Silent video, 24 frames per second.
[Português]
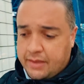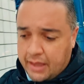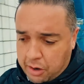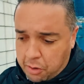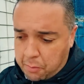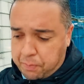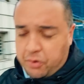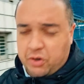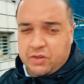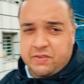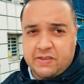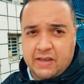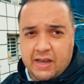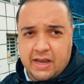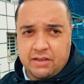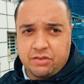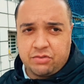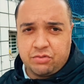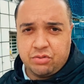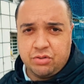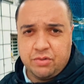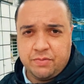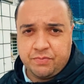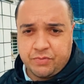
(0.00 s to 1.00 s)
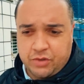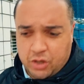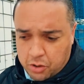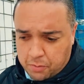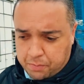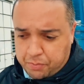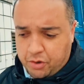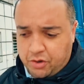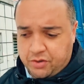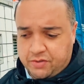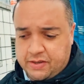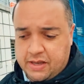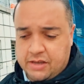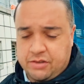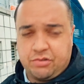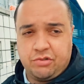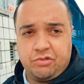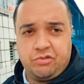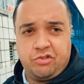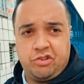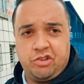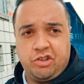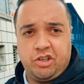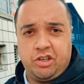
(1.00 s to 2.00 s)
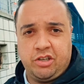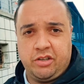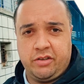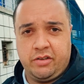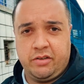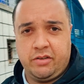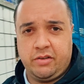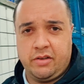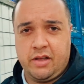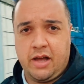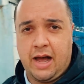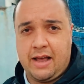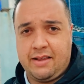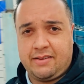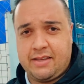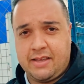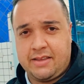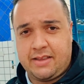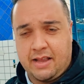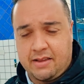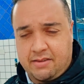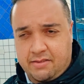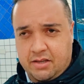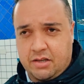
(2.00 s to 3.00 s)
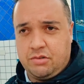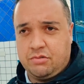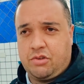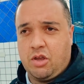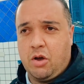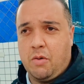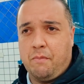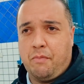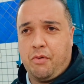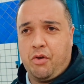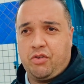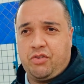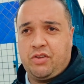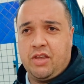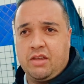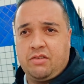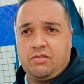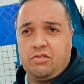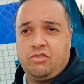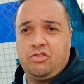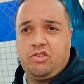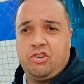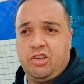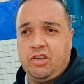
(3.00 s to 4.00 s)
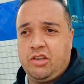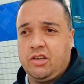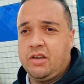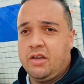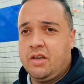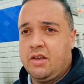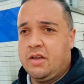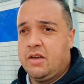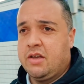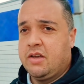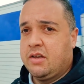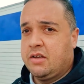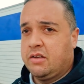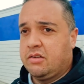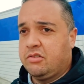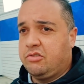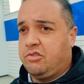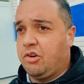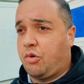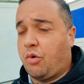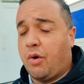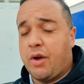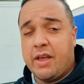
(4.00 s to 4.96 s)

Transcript: É um processo, tem um processo de aceitação, tem um processo de de